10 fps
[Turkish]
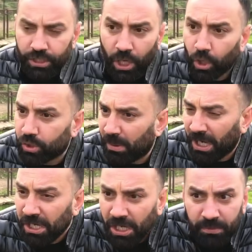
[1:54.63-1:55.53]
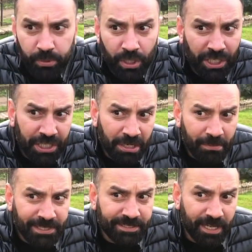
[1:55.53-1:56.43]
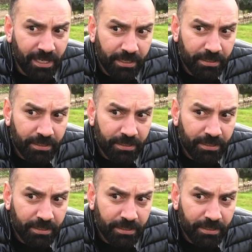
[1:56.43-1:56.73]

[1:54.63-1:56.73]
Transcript: Ya Osman hıyarı buna da inanmazsa?